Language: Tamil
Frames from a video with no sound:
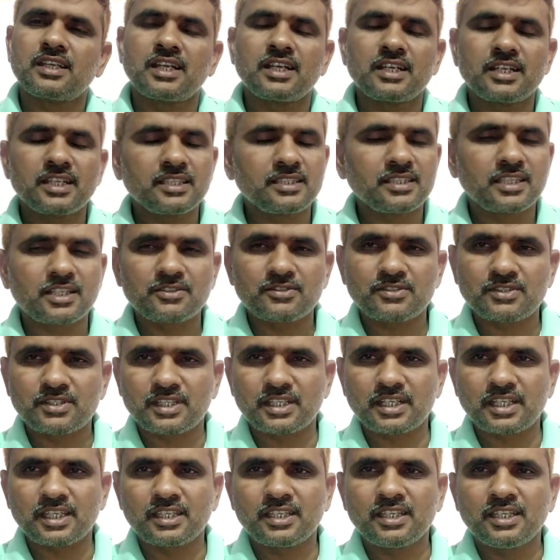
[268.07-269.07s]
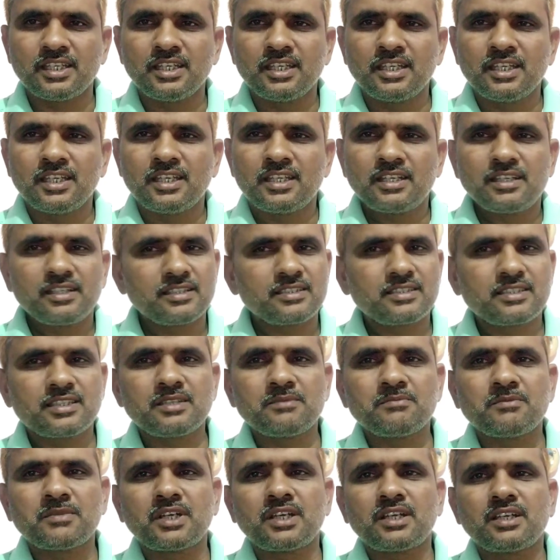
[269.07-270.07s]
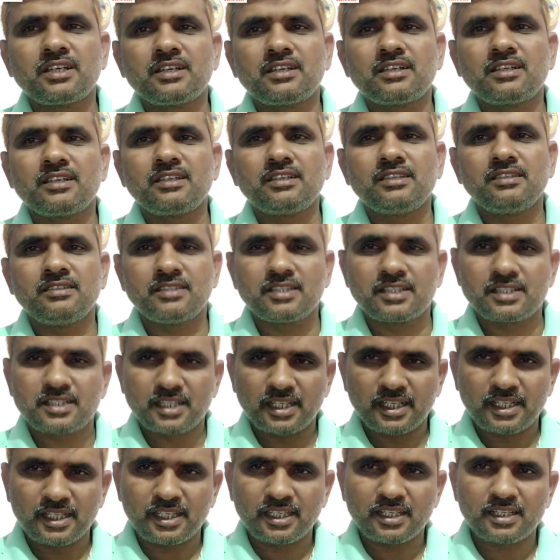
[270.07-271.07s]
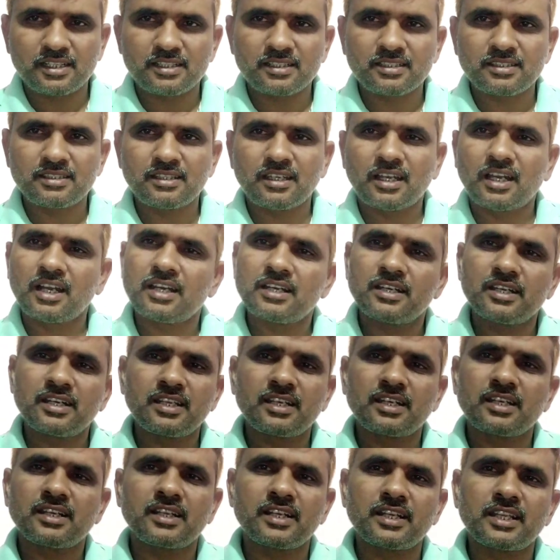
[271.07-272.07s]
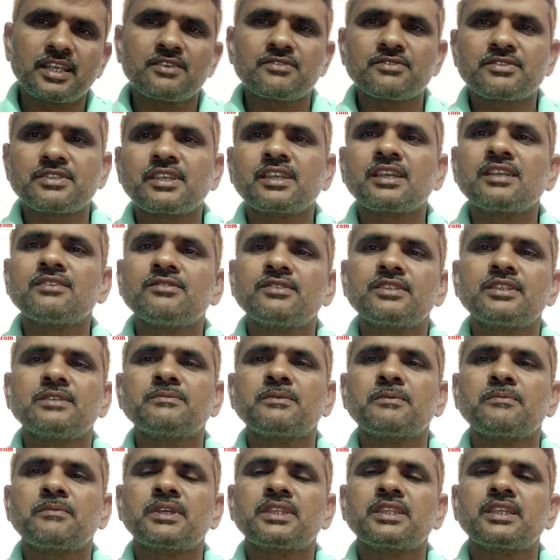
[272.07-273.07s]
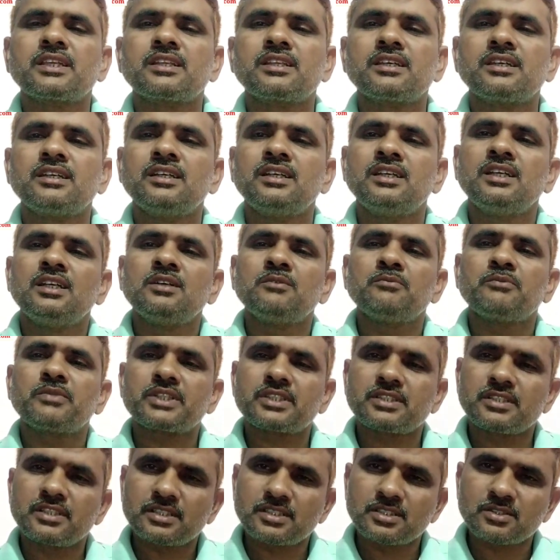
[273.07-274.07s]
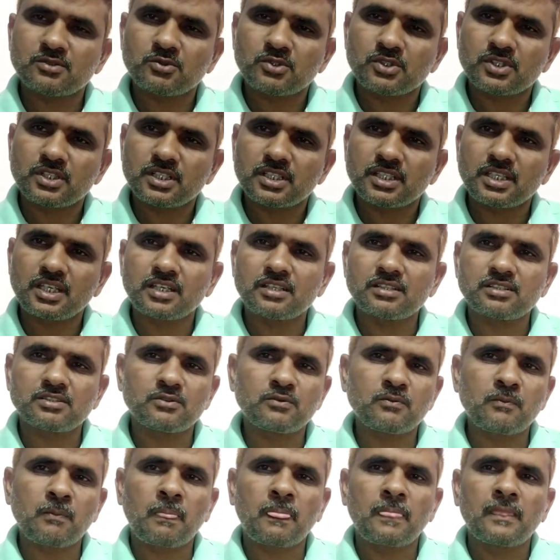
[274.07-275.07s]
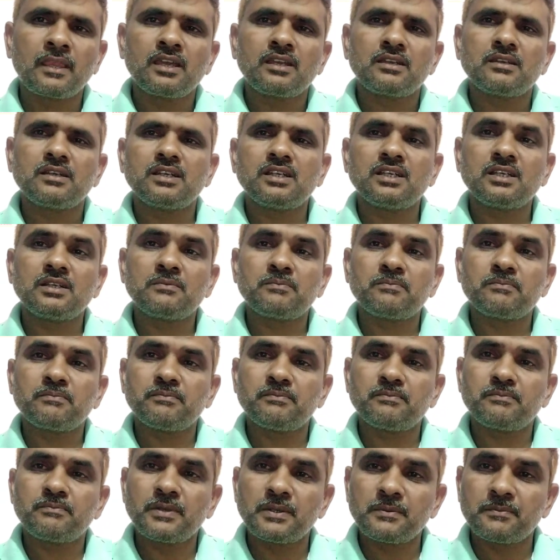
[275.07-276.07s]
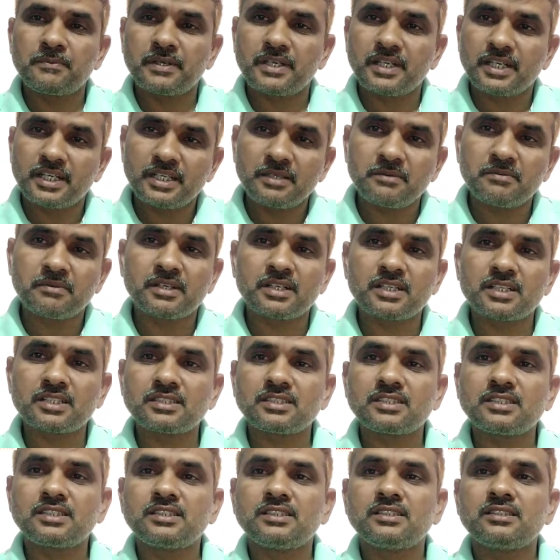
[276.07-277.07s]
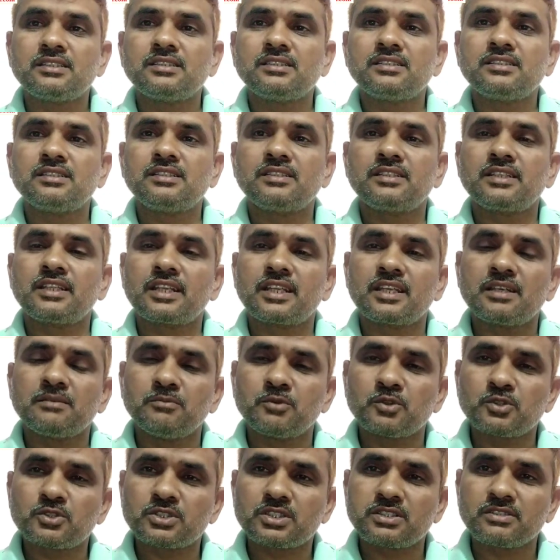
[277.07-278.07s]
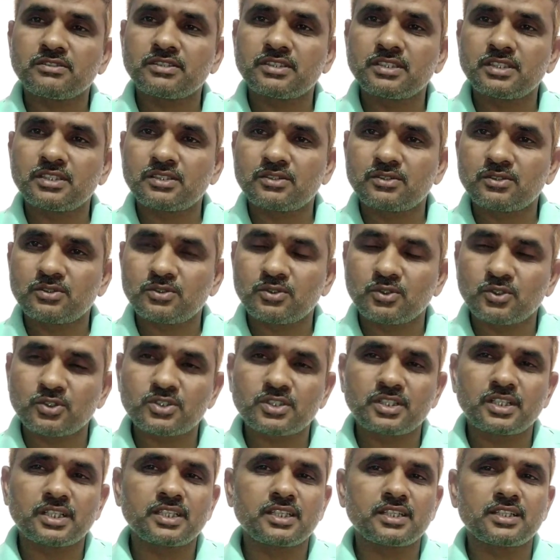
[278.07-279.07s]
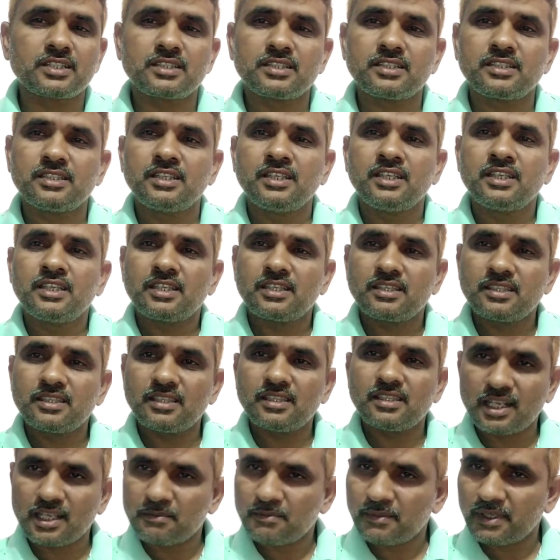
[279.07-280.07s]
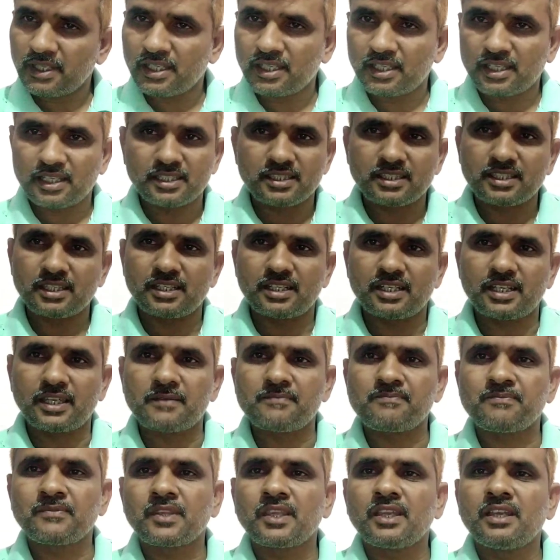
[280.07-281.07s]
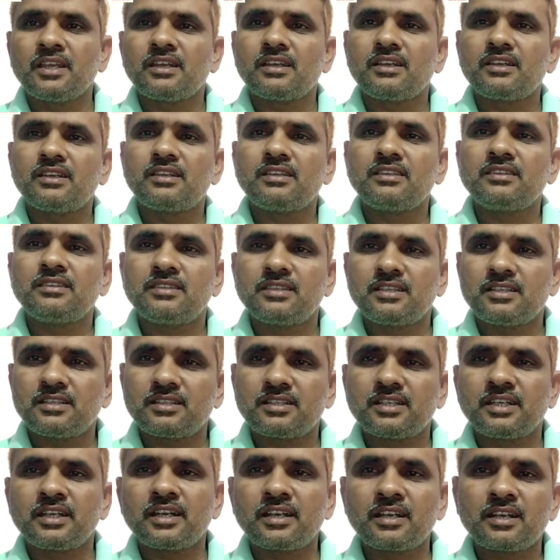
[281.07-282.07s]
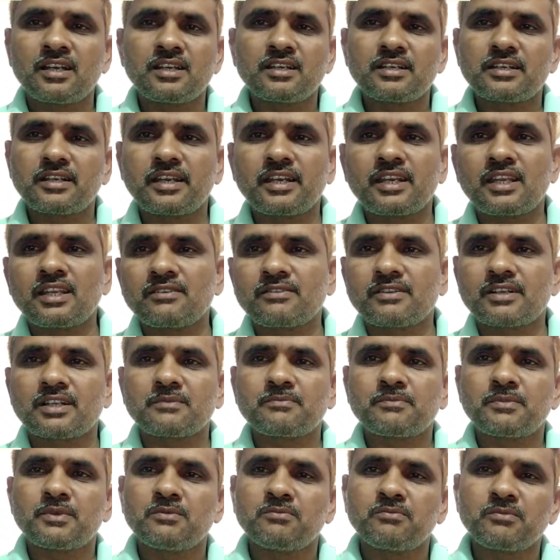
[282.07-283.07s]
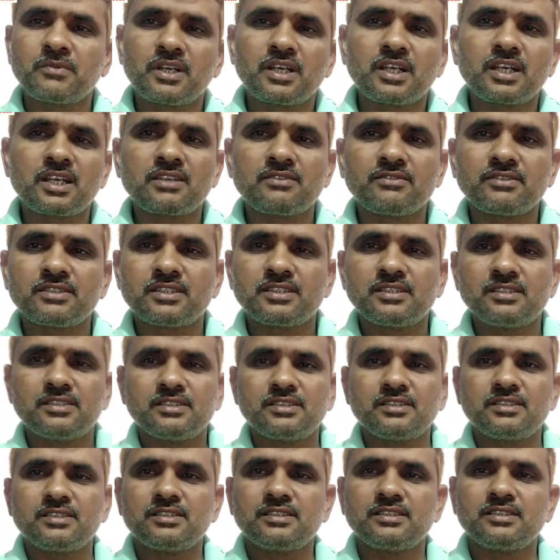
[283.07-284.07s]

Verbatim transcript: நன்றியும் தெரிவிச்சுக்கிறேன் நிச்சயமாக இந்த ட்ரைனிங்லேருந்து ஆல்ரெடி நான் நிறைய விஷயங்கள் வந்து இப்போ பார்த்தீங்கன்னா ப்ரெசன்டேஷன் கொடுக்கறது ஆகட்டும் பிபிடி ரெடி பண்ணுறது நிறைய புக்ஸில் வந்து நோட்ஸ் எடுக்கிறது இது எல்லாமே கற்றுக்கிட்டேன் இந்த ரெண்டு நாள் ட்ரைனிங்கில் வரப்போ உண்மையிலே நான் வந்து